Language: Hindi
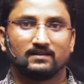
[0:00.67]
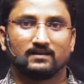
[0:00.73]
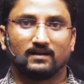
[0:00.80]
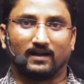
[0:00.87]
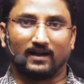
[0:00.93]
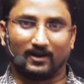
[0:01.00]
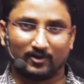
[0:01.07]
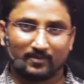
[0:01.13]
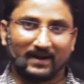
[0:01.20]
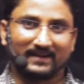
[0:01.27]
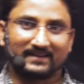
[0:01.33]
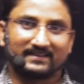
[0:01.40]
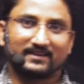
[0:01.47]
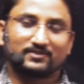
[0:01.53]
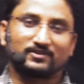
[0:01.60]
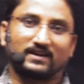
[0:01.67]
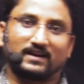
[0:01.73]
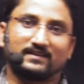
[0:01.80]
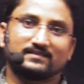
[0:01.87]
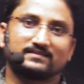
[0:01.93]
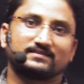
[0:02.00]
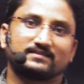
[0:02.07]
hello my dear
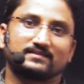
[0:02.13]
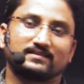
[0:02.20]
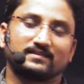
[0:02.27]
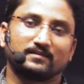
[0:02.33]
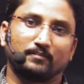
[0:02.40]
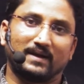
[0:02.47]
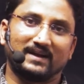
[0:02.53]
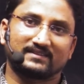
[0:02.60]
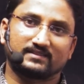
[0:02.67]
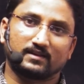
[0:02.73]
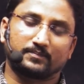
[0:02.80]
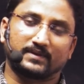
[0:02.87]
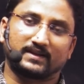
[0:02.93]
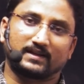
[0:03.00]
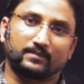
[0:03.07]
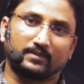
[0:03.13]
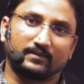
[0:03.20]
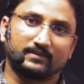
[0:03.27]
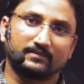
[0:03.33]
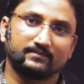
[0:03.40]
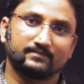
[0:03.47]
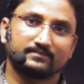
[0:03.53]
students myself pk pavan
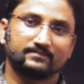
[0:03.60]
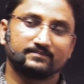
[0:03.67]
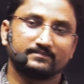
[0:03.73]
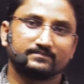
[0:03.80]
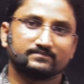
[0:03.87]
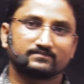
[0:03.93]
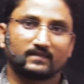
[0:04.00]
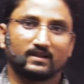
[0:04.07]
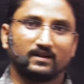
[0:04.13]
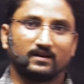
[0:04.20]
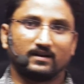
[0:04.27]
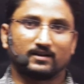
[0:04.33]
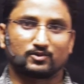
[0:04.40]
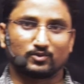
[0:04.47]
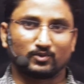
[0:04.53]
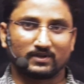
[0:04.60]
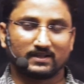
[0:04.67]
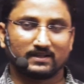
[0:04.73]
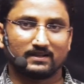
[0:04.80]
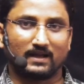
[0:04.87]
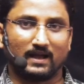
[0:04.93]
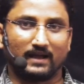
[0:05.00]
today
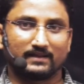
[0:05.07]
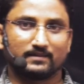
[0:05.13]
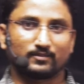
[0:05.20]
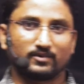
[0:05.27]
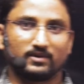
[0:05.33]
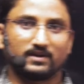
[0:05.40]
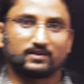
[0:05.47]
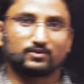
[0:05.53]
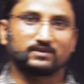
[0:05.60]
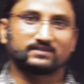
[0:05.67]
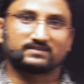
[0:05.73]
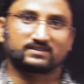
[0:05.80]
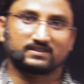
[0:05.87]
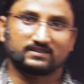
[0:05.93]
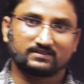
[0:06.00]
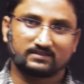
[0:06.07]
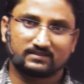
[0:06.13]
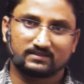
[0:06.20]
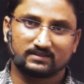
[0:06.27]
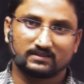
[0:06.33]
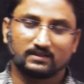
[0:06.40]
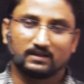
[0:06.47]
i am going to discuss
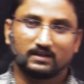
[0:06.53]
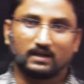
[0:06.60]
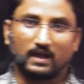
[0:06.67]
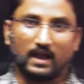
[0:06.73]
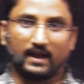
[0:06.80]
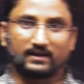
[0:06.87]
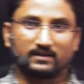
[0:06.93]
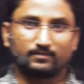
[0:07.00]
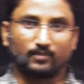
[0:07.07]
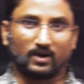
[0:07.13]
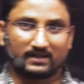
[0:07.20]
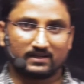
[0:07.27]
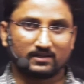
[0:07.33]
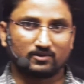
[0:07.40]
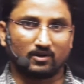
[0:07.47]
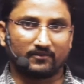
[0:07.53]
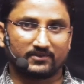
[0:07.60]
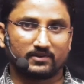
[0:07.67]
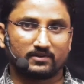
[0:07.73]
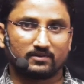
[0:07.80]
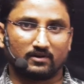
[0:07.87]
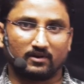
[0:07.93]
an important
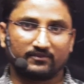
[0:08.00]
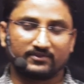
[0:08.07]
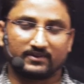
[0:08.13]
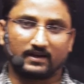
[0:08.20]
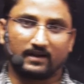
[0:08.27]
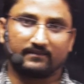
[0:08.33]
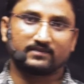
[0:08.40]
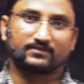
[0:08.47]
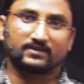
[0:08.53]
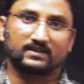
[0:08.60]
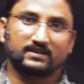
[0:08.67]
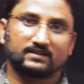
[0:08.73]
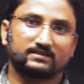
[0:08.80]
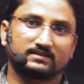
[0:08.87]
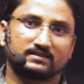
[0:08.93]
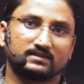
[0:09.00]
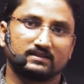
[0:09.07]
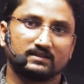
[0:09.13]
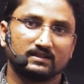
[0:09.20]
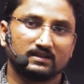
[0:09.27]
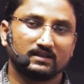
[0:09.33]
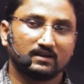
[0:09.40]
topic of 11 physics
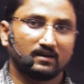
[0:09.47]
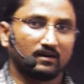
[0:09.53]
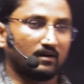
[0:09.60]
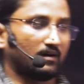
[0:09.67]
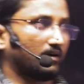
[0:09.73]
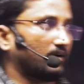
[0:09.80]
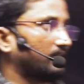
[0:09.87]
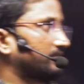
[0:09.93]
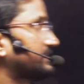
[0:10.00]
uh, which